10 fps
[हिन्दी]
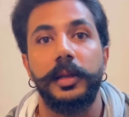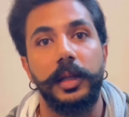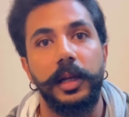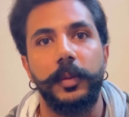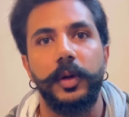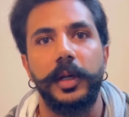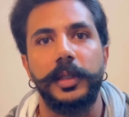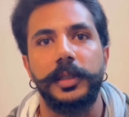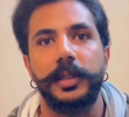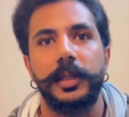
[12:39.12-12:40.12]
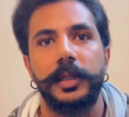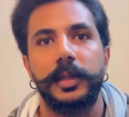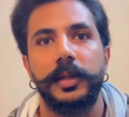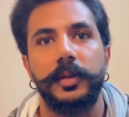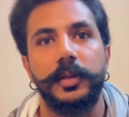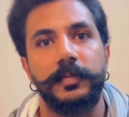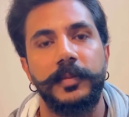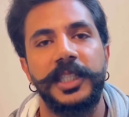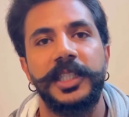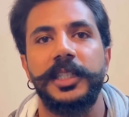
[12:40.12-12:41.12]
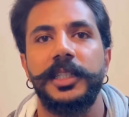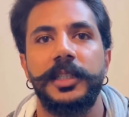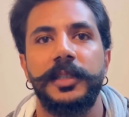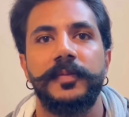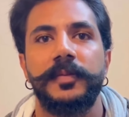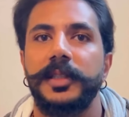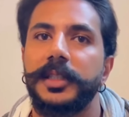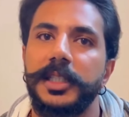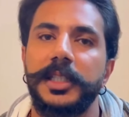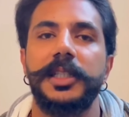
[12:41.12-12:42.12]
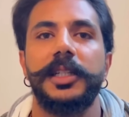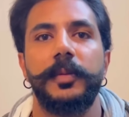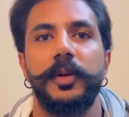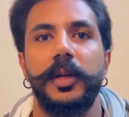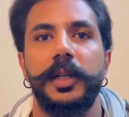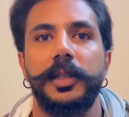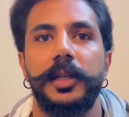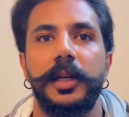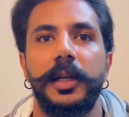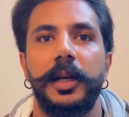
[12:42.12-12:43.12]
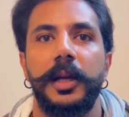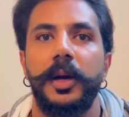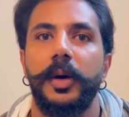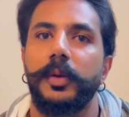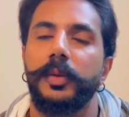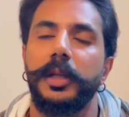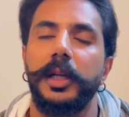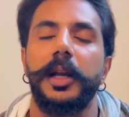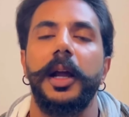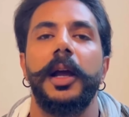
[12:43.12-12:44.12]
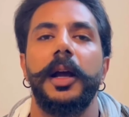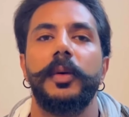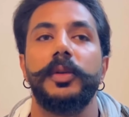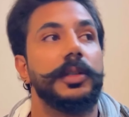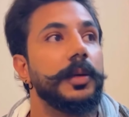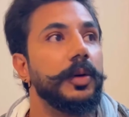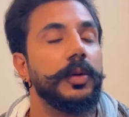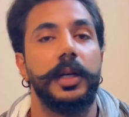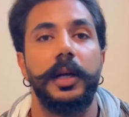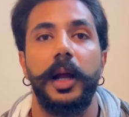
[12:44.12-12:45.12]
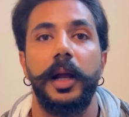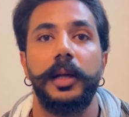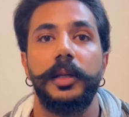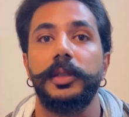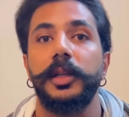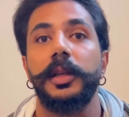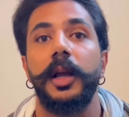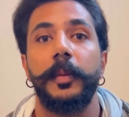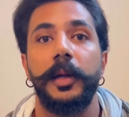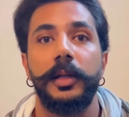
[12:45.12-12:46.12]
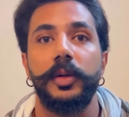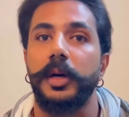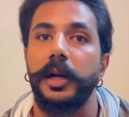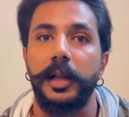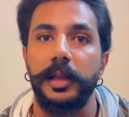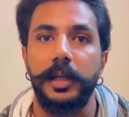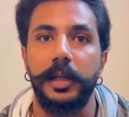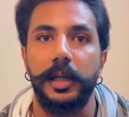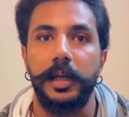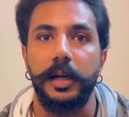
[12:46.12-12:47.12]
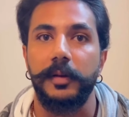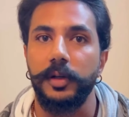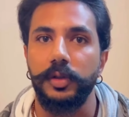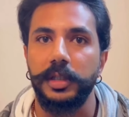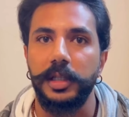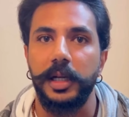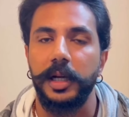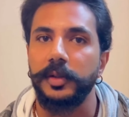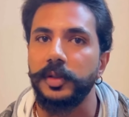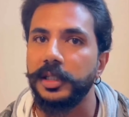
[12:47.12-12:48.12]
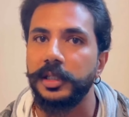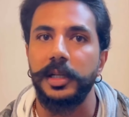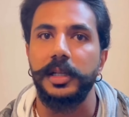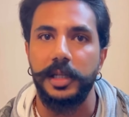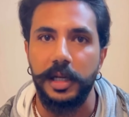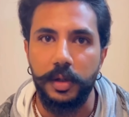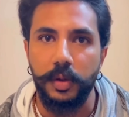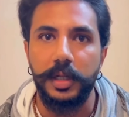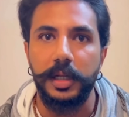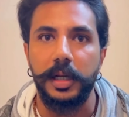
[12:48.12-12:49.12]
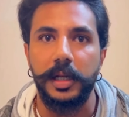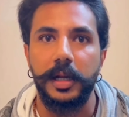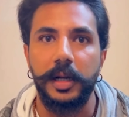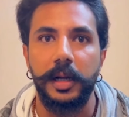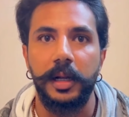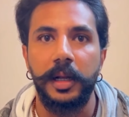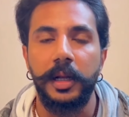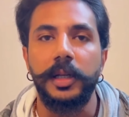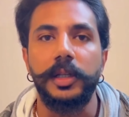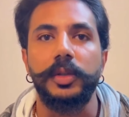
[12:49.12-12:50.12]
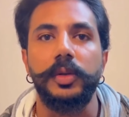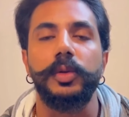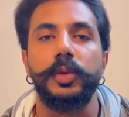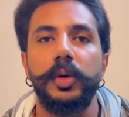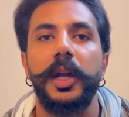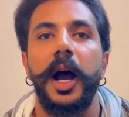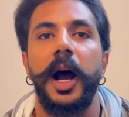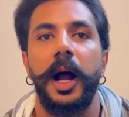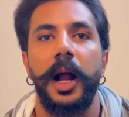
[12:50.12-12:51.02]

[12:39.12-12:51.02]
दिल में होना चाहिए और मेरे नहीं तेरे दिल में होना चाहिए और वो दिख रहा है वो सबको दिख रहा है ये जनता में जो क्रांति दिख रही है रेवोल्यूशन दिख रहा है जो इंडस्ट्री चेंज होती दिख रही है ना इसको तू क्या